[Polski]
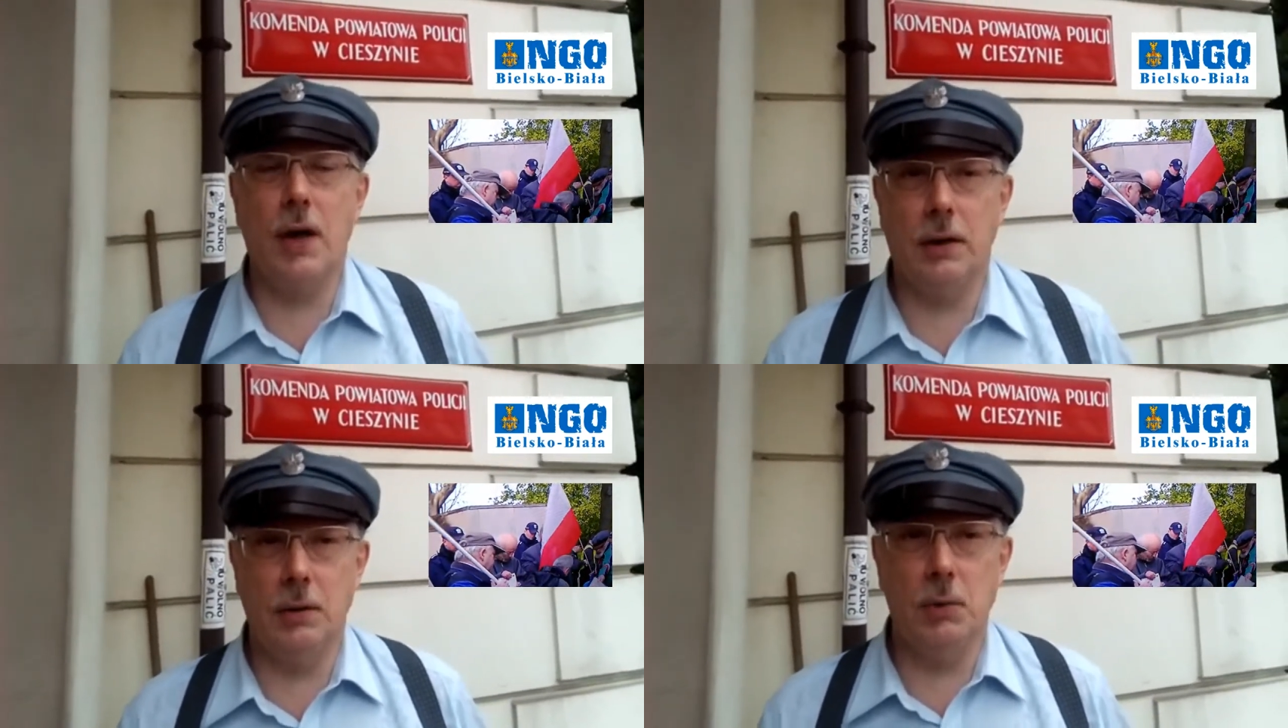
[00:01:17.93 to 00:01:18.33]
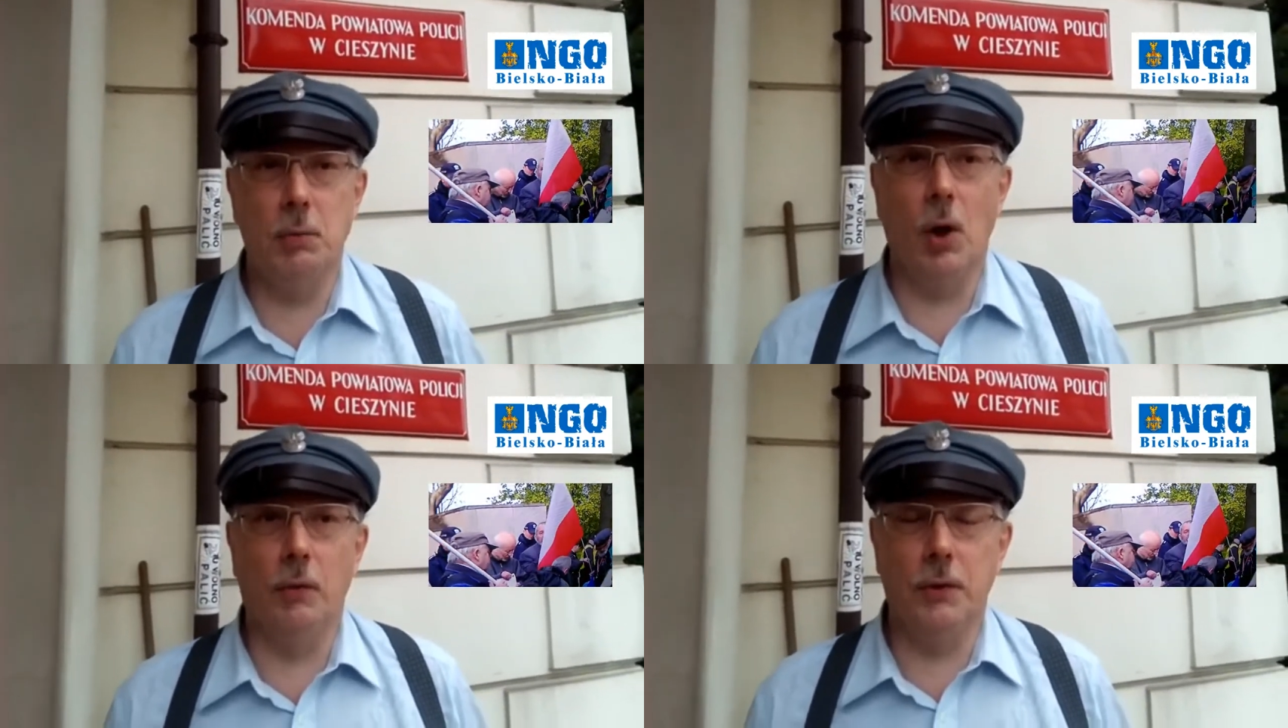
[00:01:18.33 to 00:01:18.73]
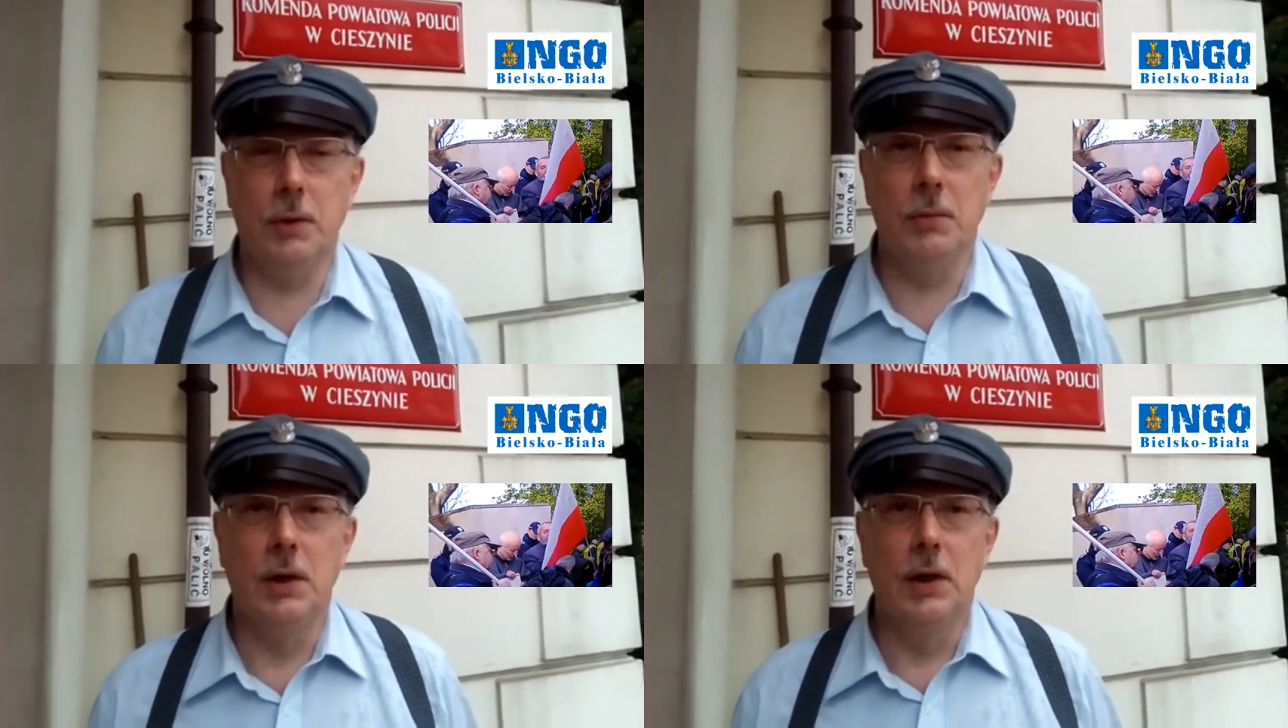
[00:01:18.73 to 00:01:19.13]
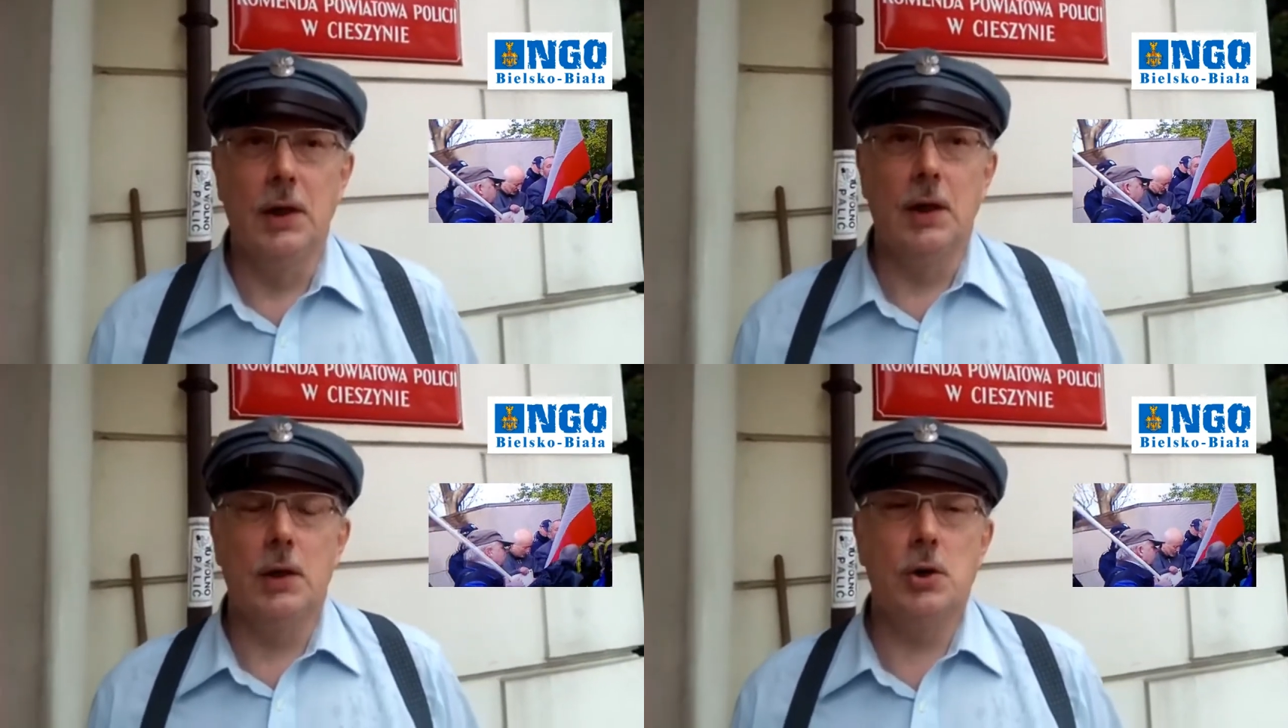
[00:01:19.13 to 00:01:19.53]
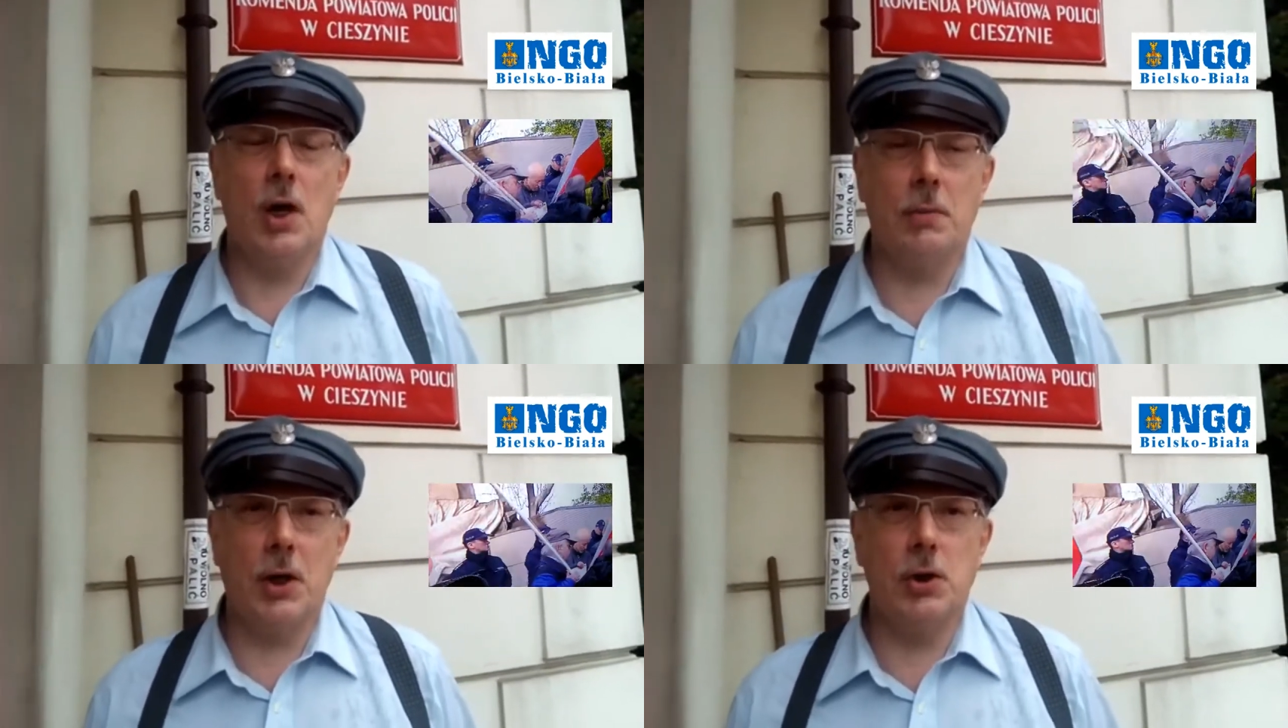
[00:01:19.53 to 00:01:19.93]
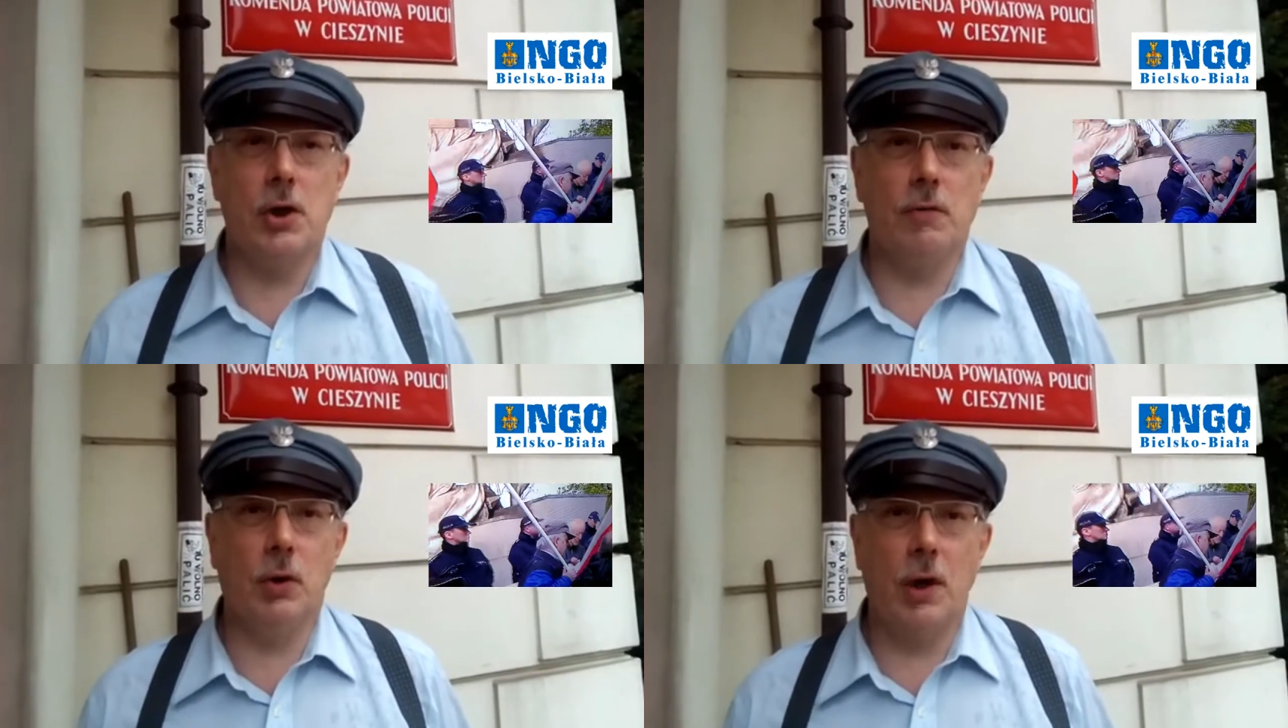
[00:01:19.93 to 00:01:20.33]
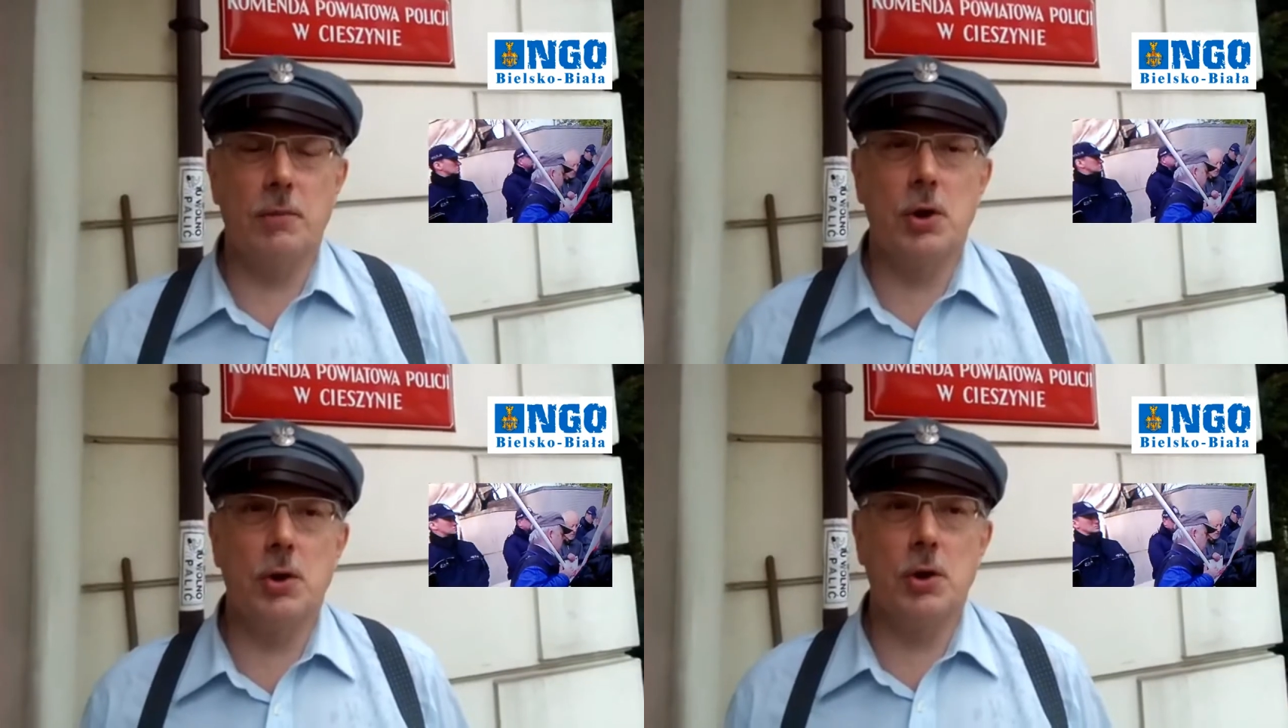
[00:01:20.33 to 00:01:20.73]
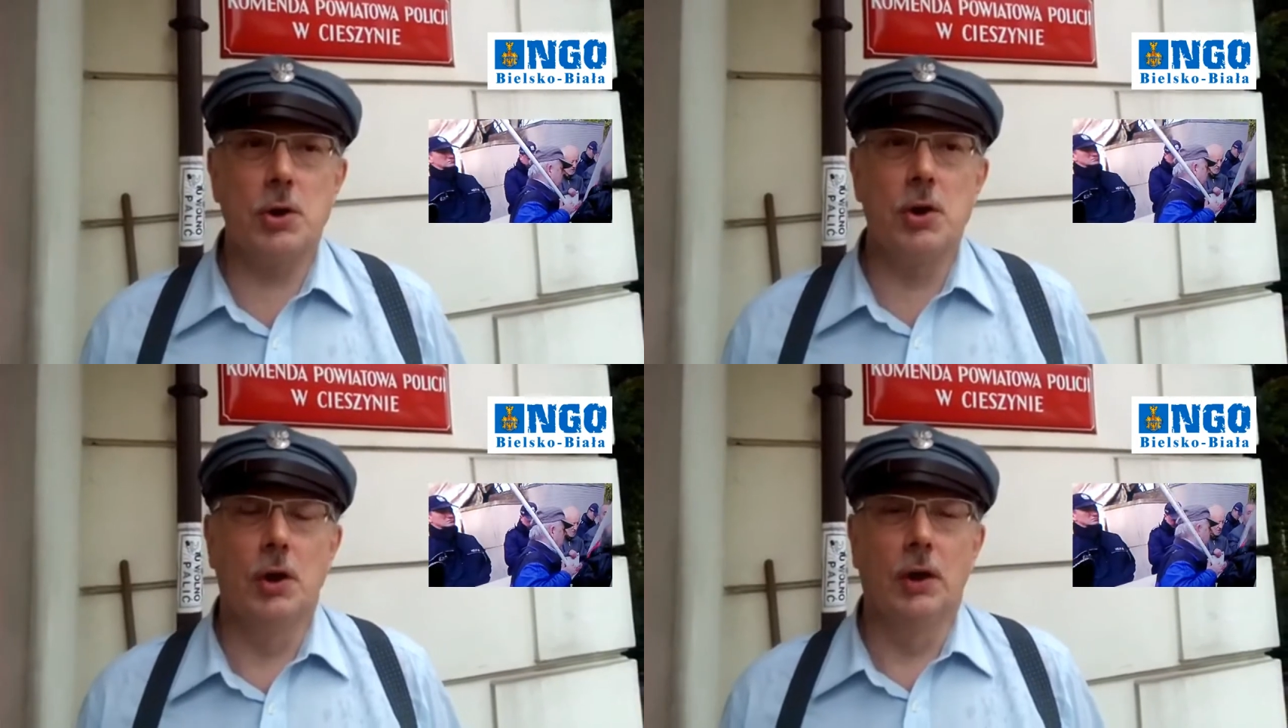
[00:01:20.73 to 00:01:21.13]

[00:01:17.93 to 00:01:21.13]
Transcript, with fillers: i 1945 i Armia Czerwona przecież